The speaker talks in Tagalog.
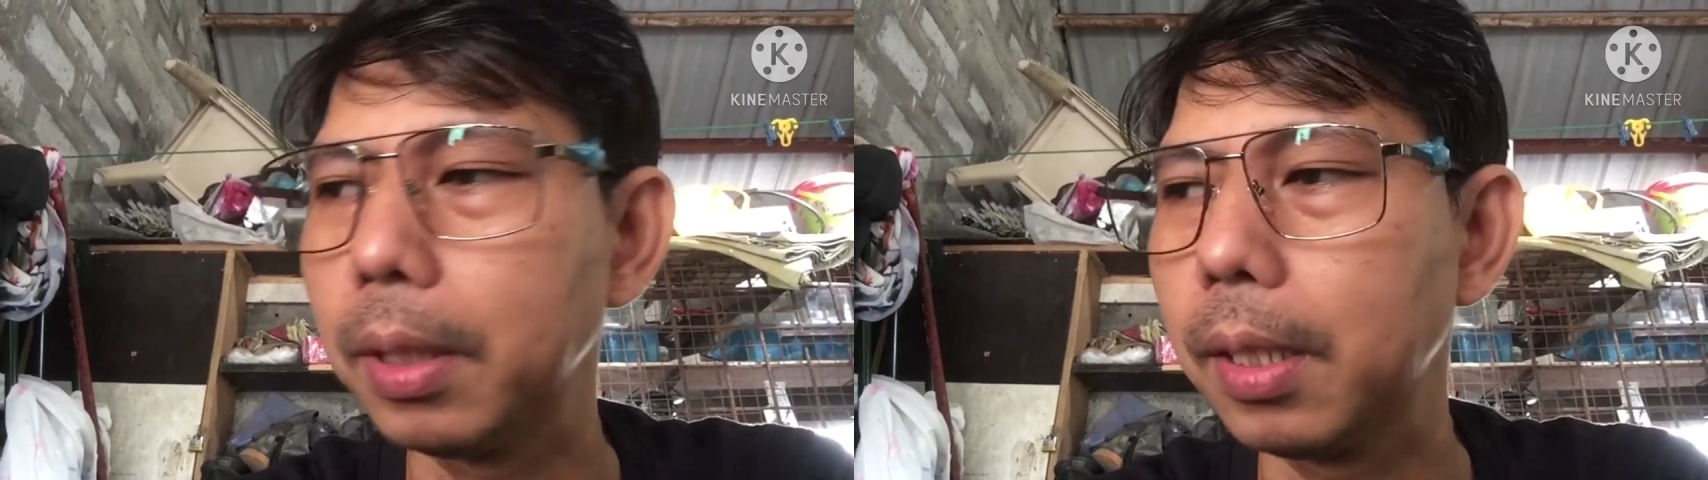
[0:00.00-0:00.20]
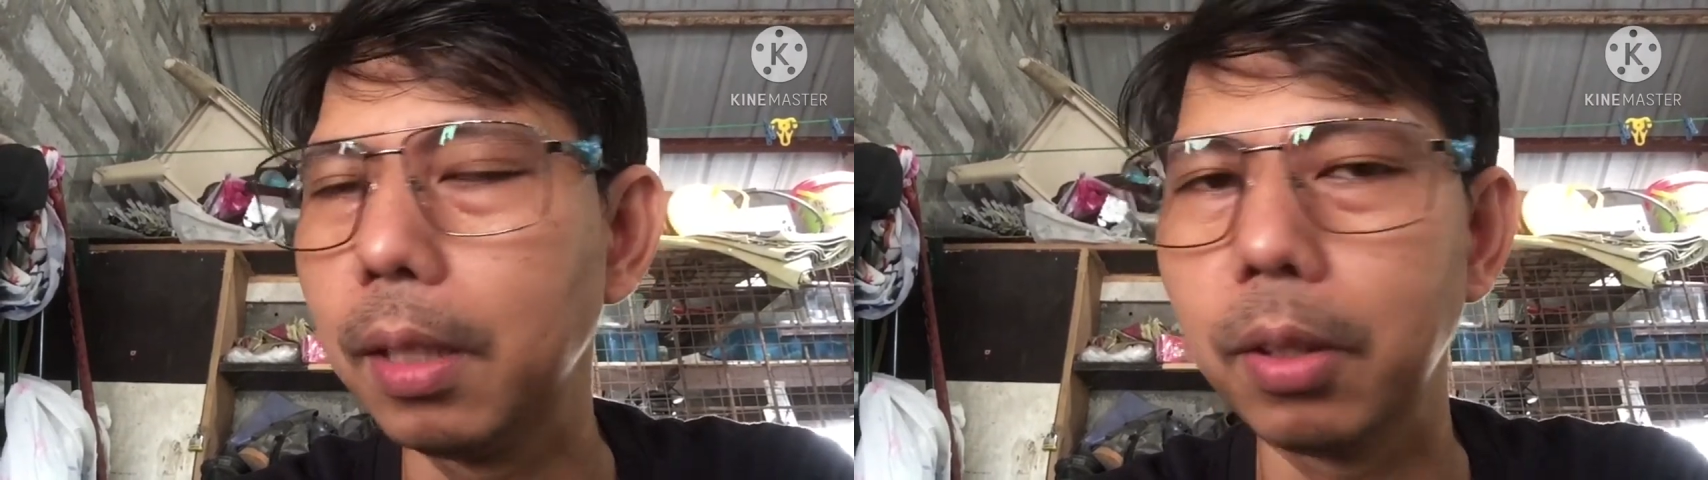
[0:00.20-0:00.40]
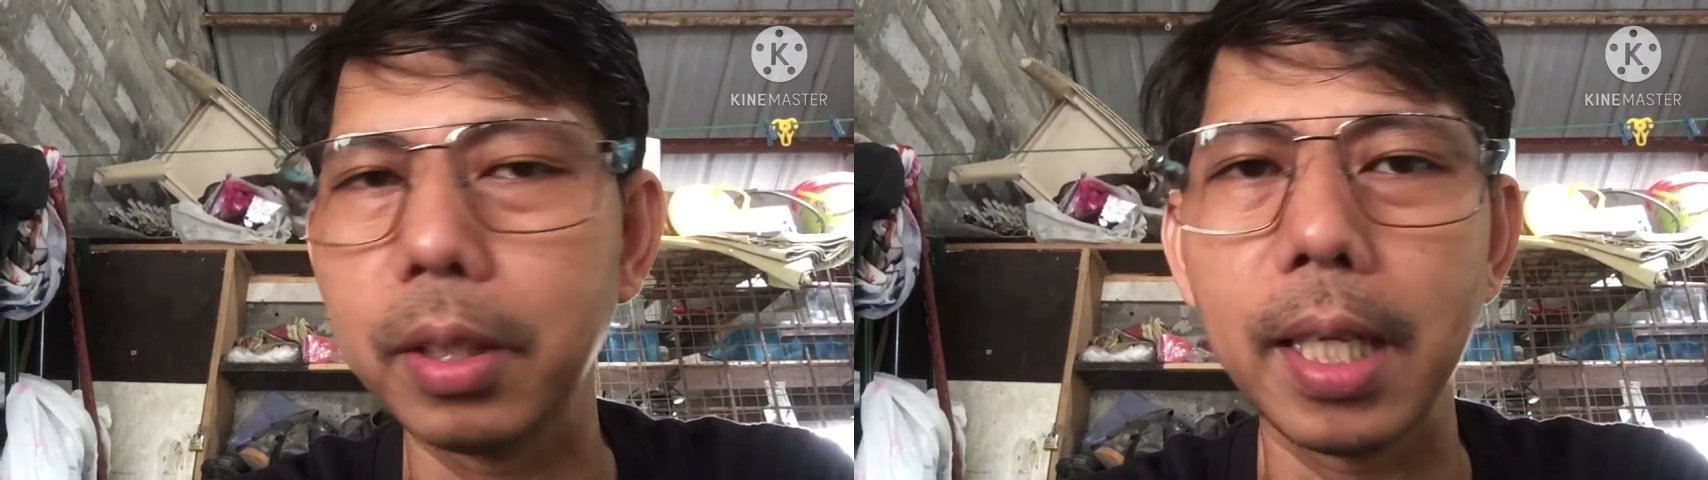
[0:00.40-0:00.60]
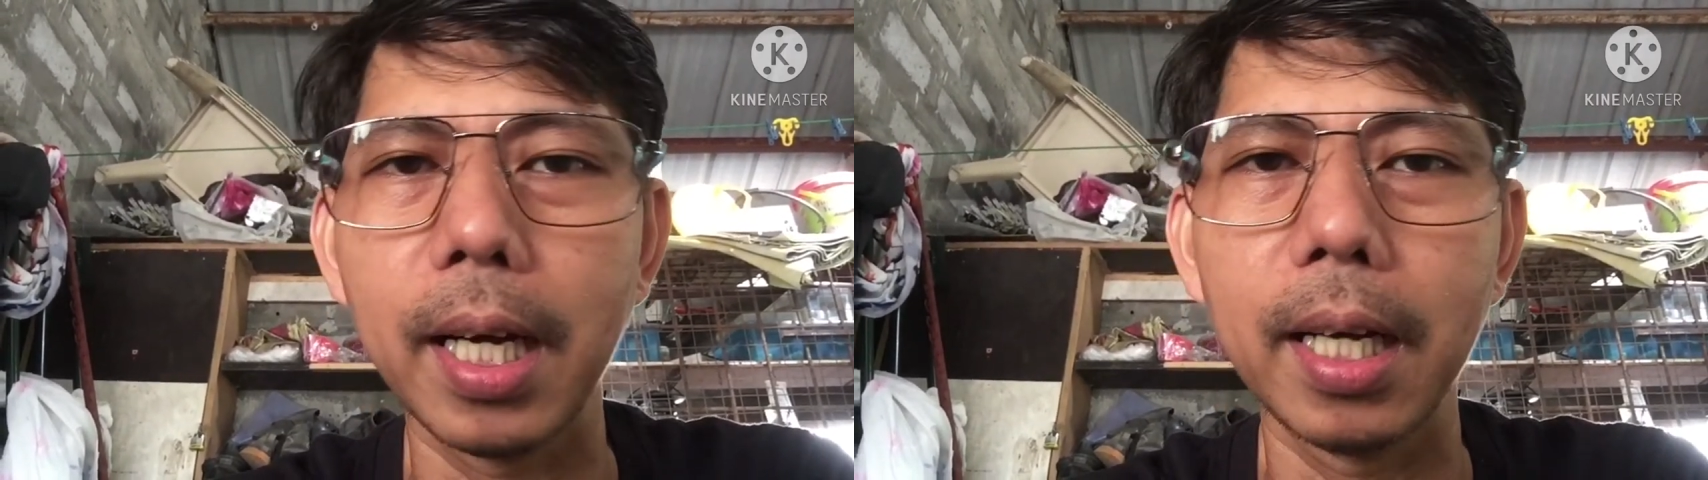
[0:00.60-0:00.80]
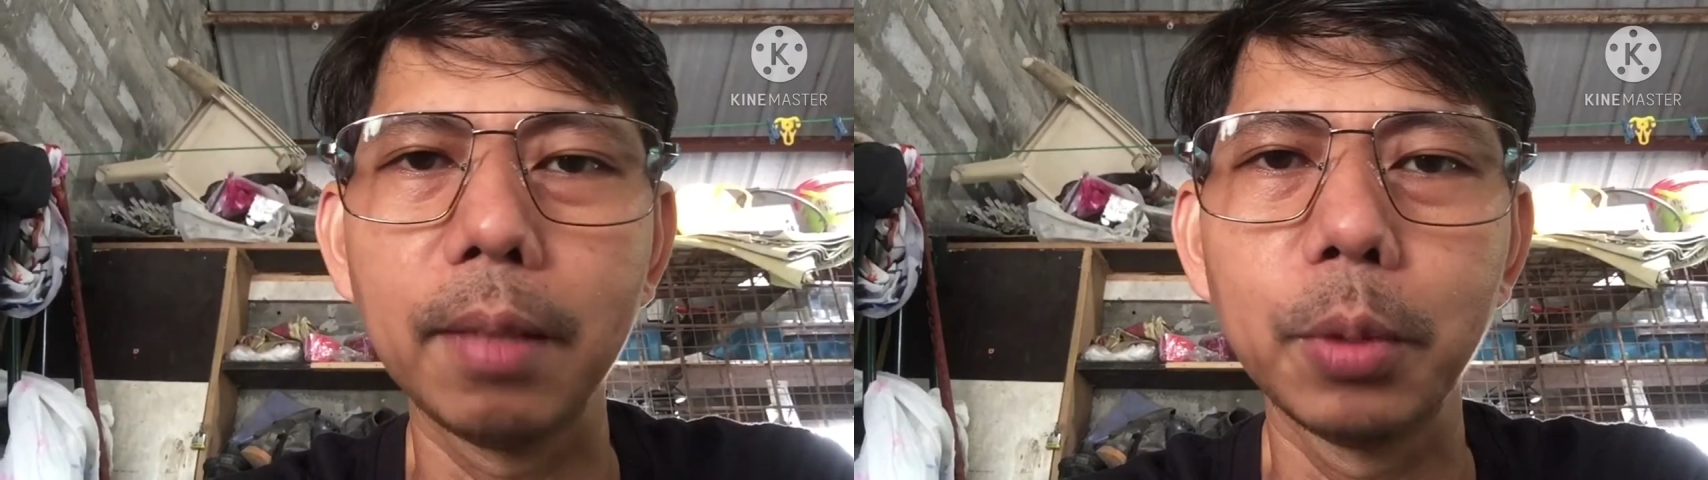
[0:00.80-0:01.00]
ba't gano'n at
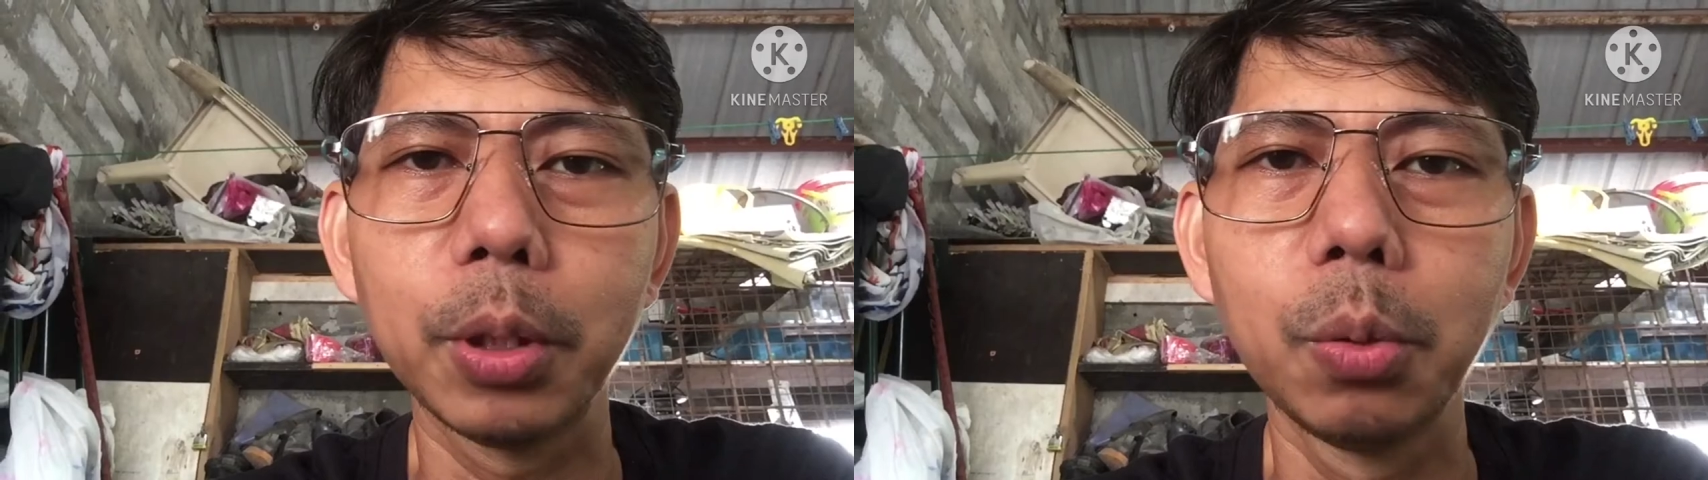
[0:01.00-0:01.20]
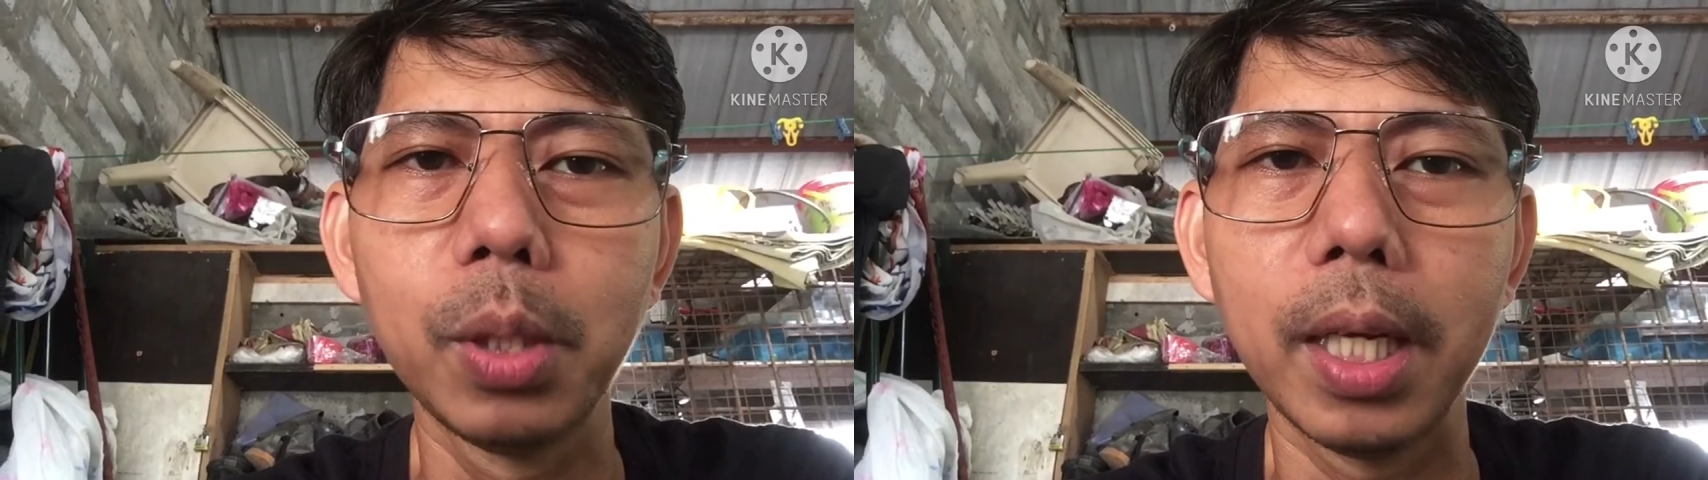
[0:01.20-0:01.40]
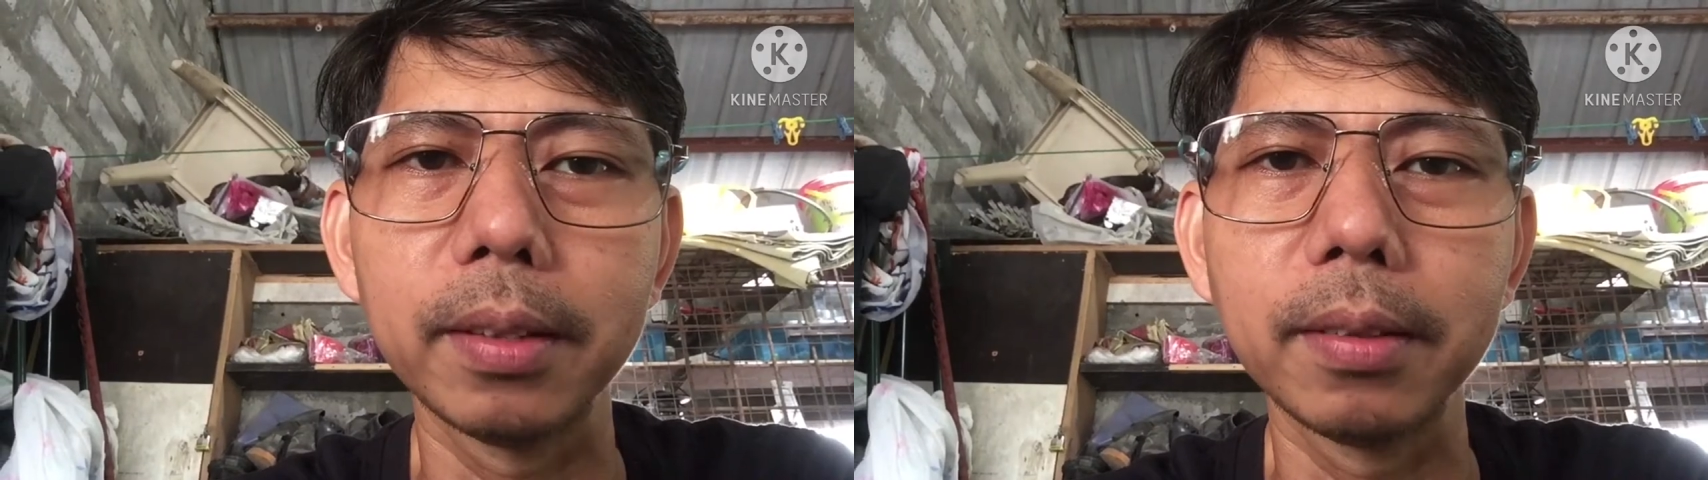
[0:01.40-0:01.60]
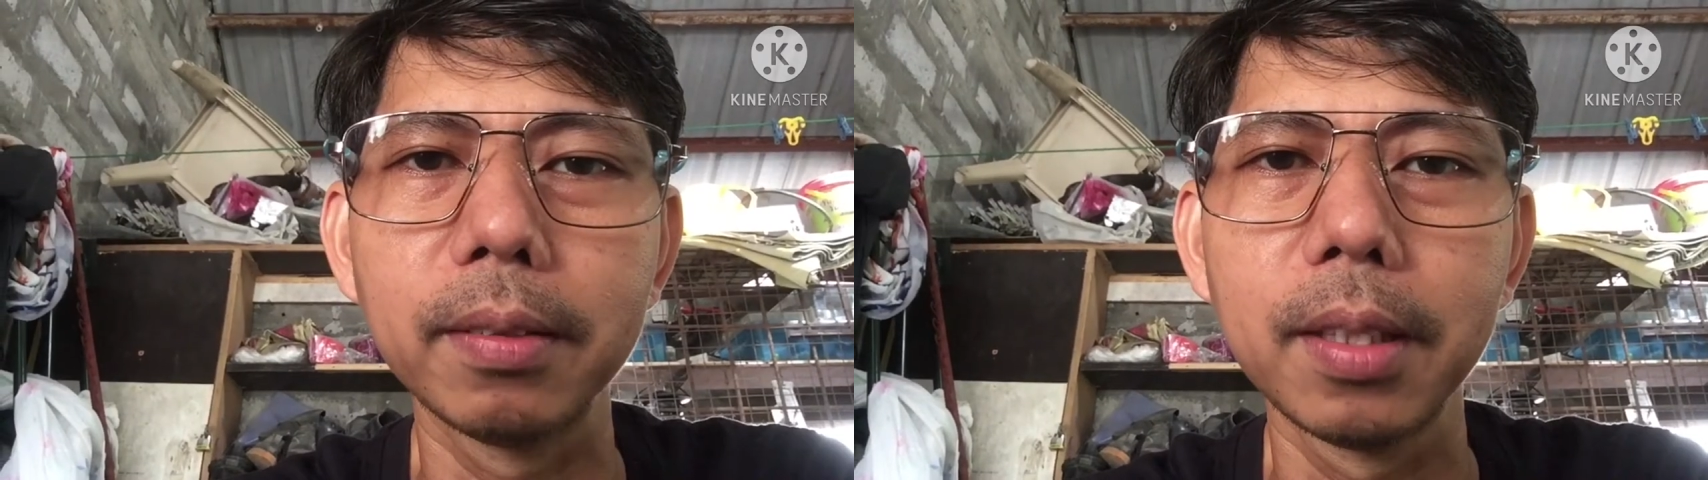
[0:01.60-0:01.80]
nangangamoy kulan?